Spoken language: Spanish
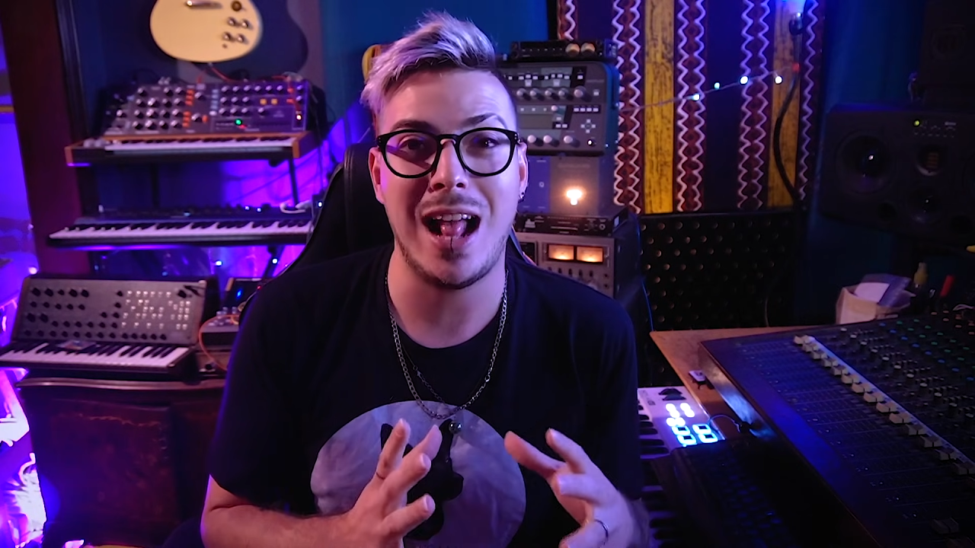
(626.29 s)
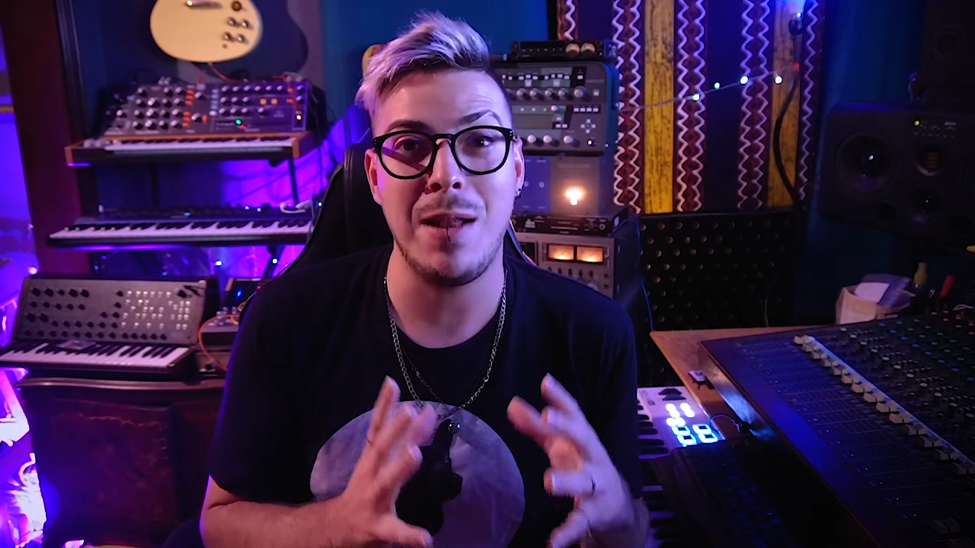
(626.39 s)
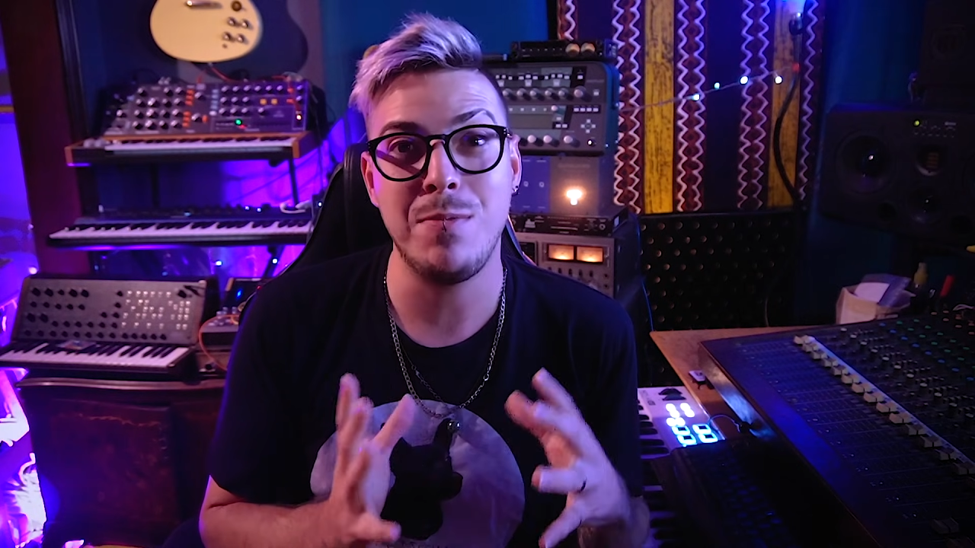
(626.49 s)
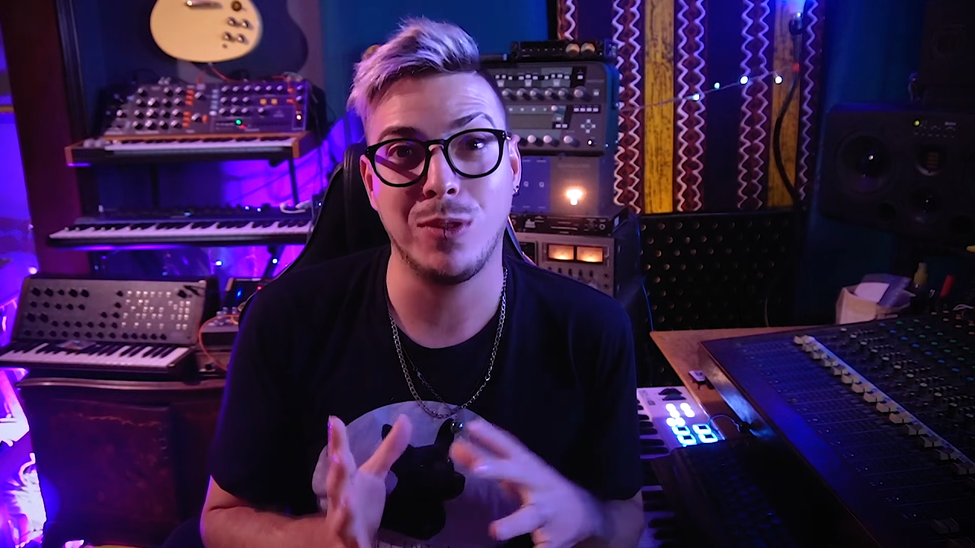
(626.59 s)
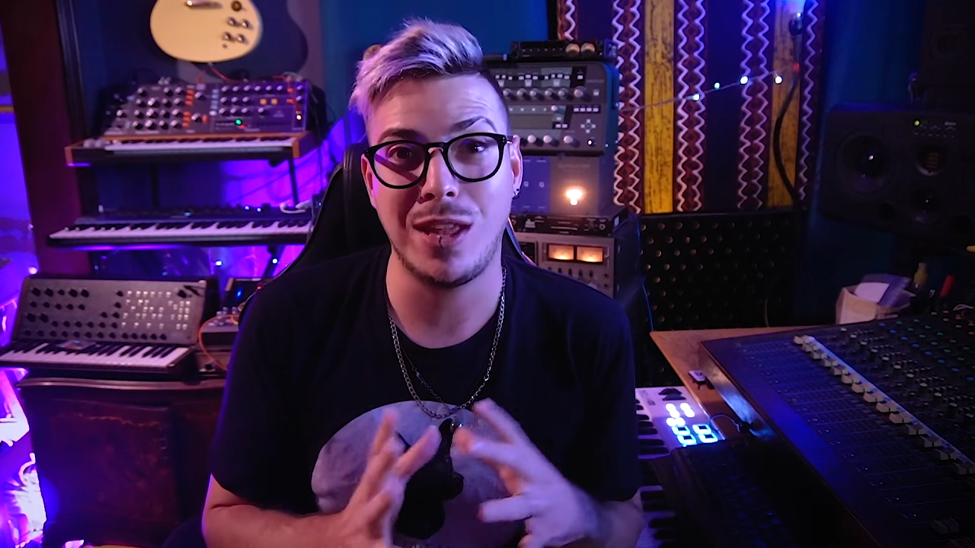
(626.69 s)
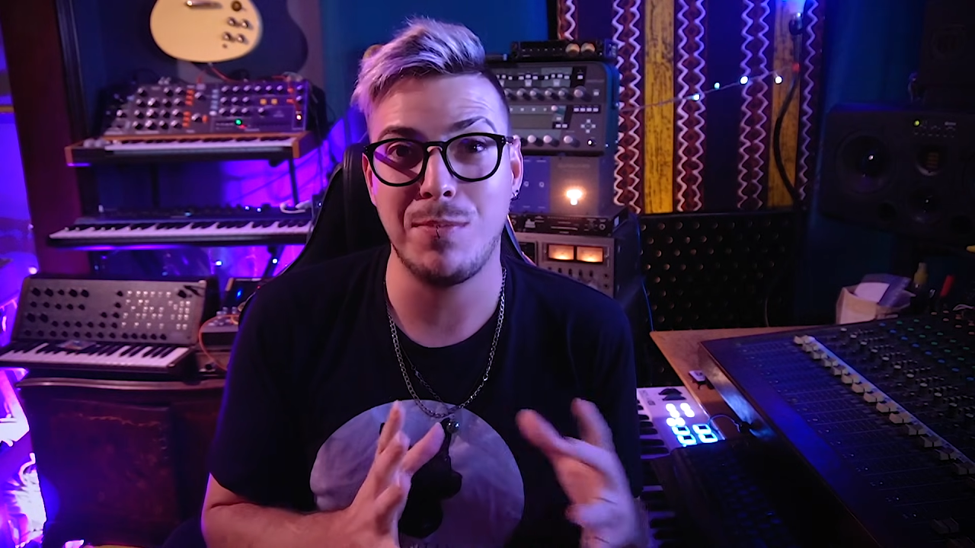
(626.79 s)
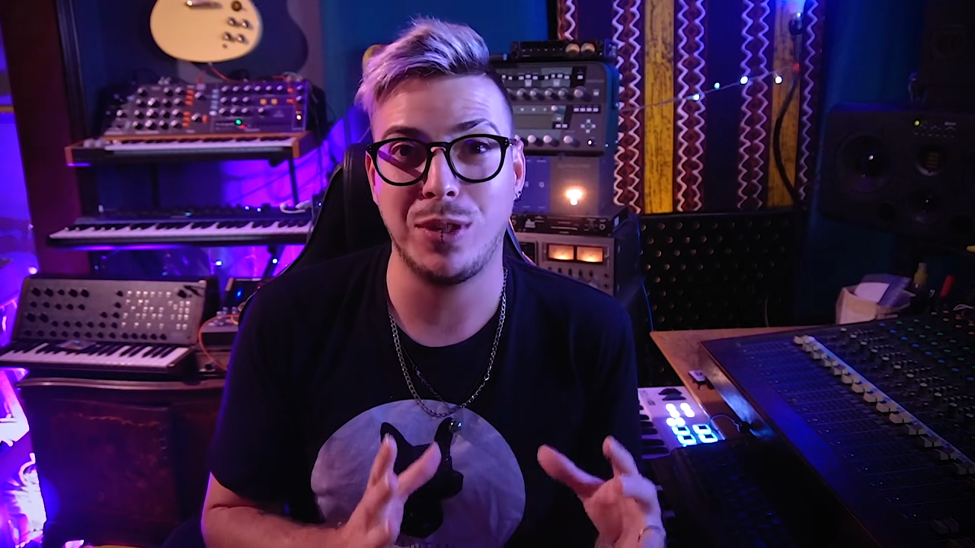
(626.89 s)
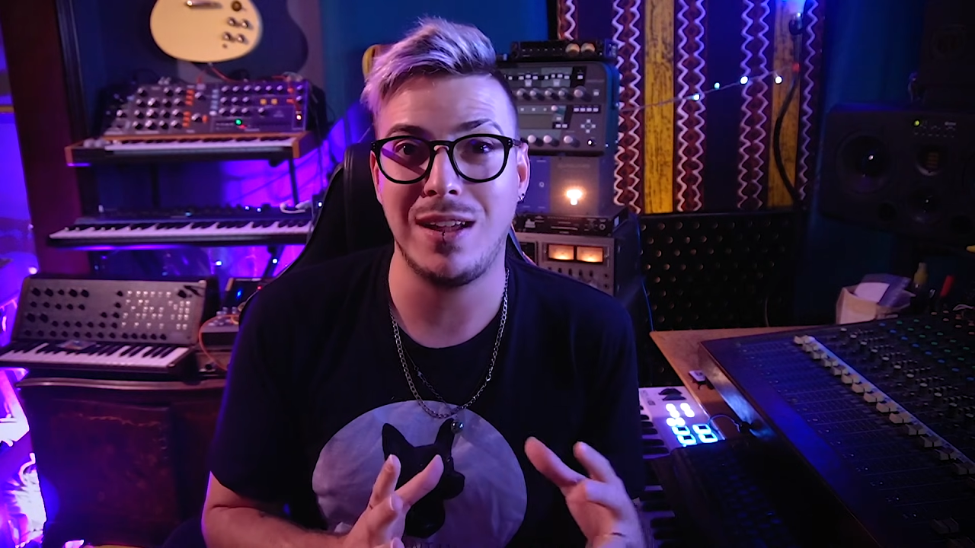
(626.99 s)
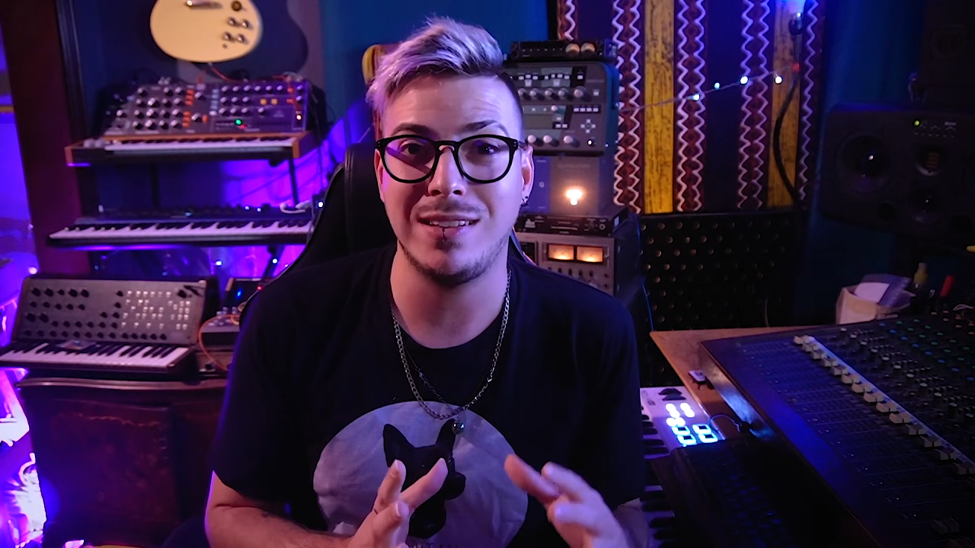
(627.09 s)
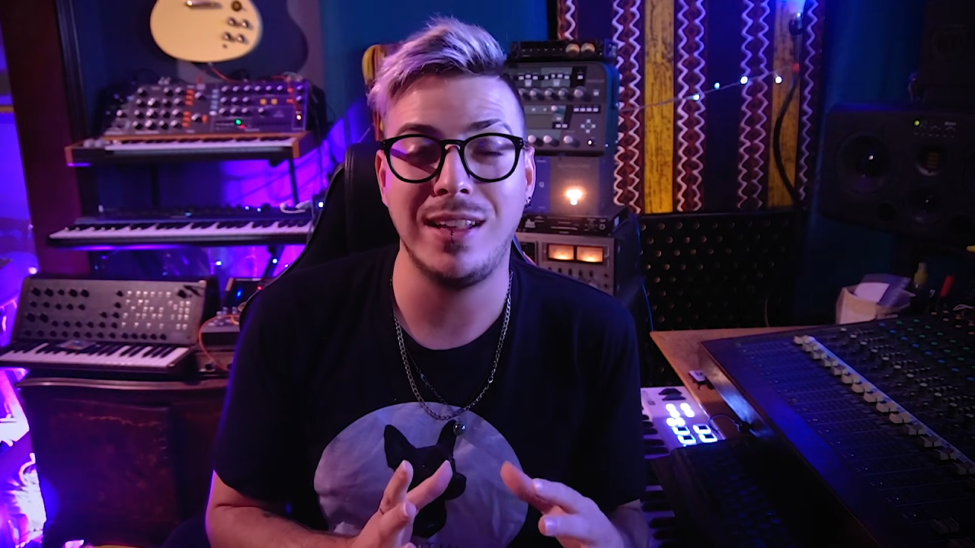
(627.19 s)
al mismo tiempo
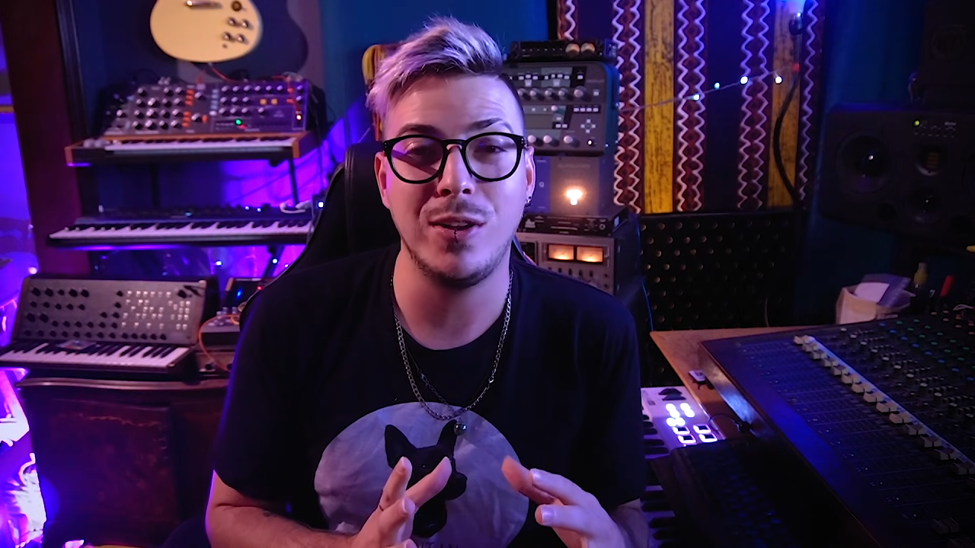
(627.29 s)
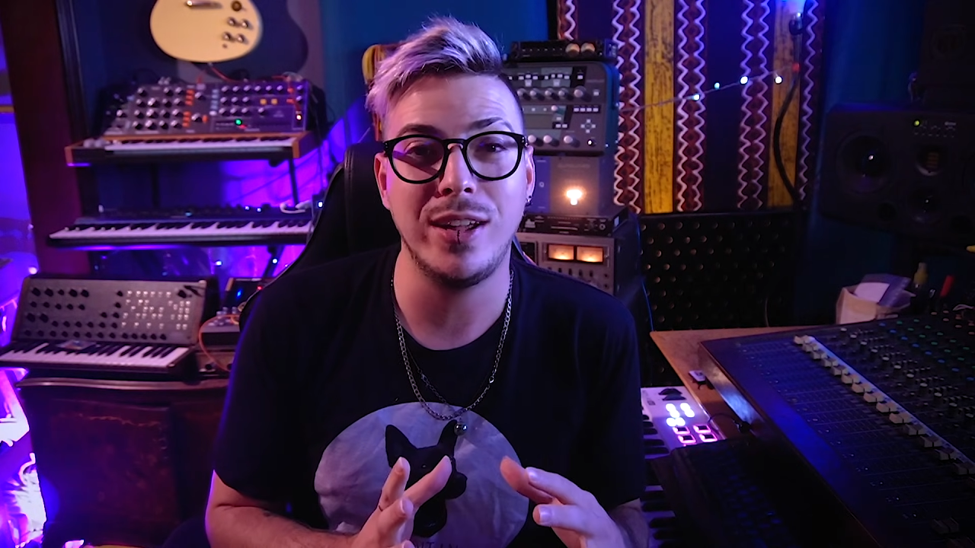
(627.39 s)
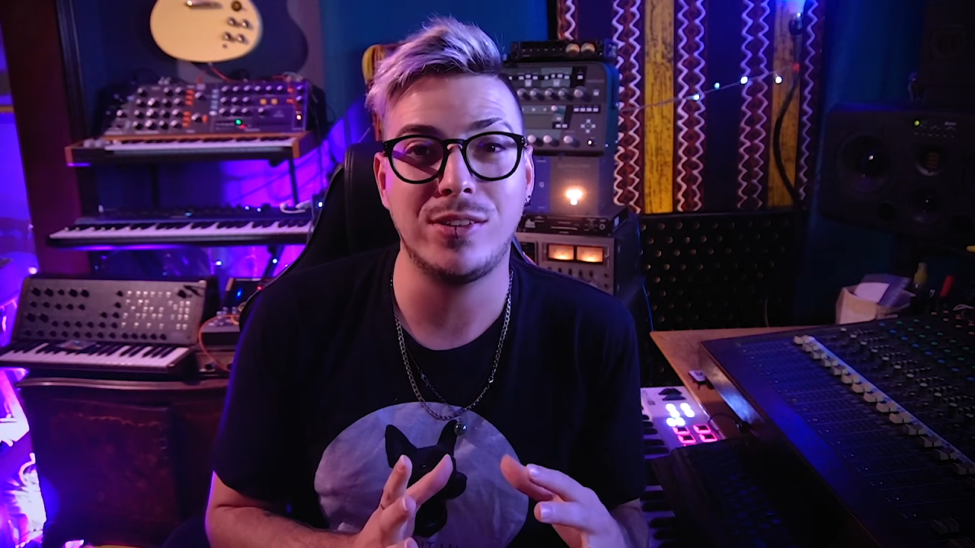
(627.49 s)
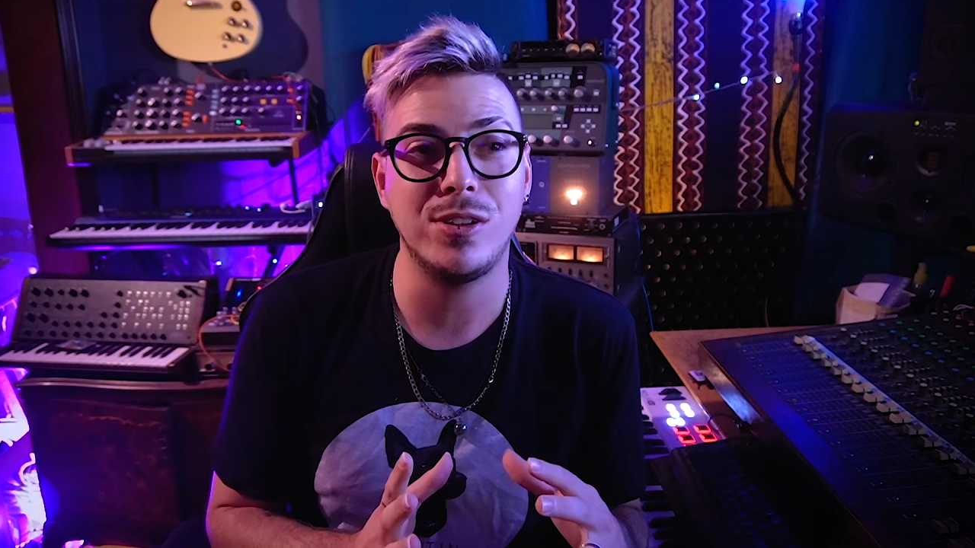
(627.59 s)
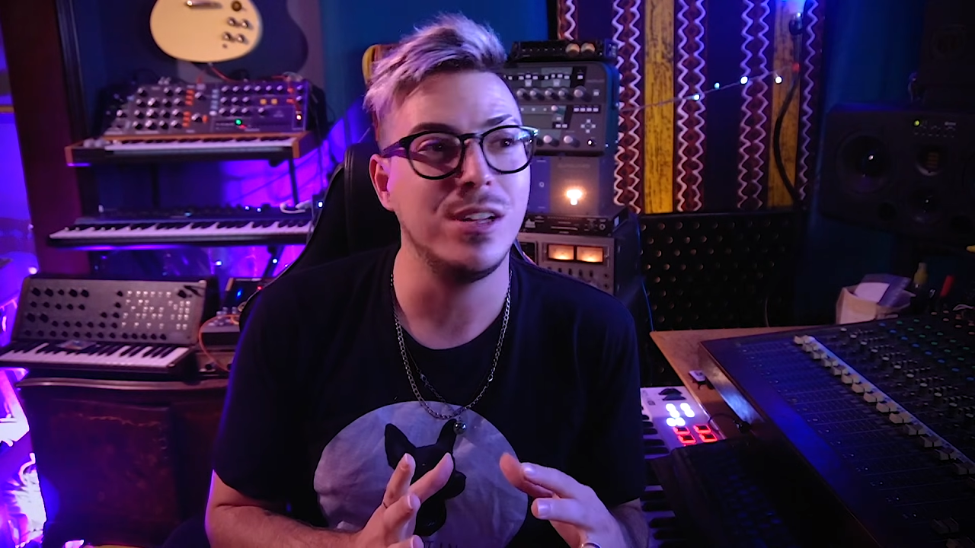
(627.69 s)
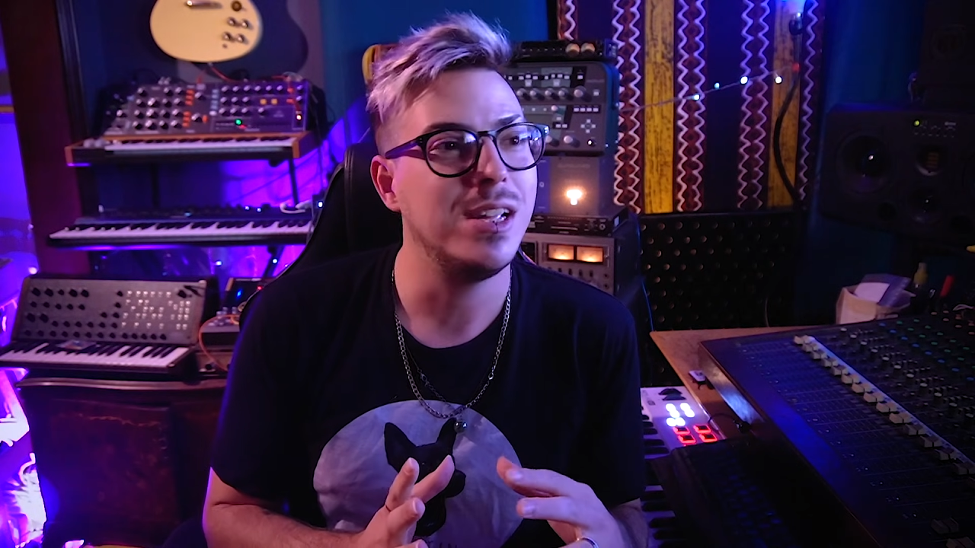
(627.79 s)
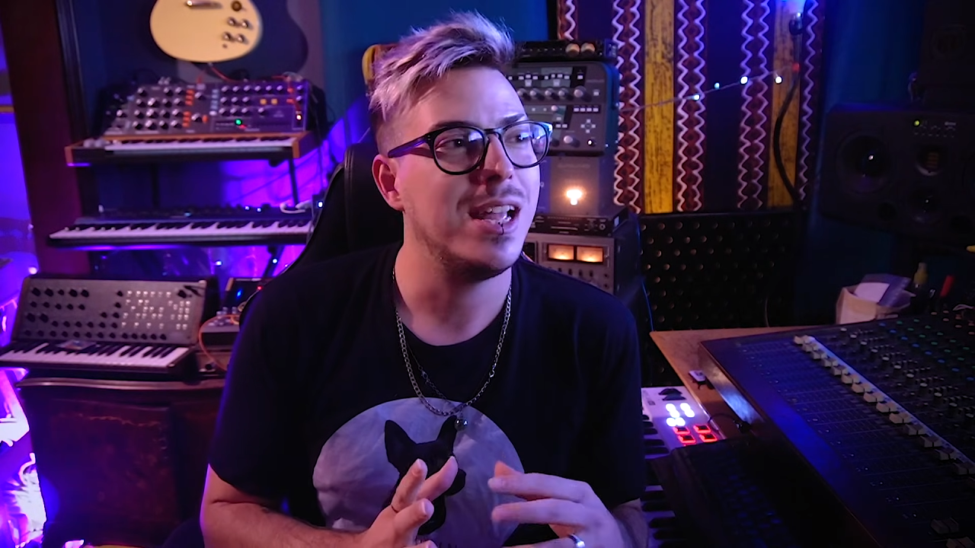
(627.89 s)
estaba haciendo eso,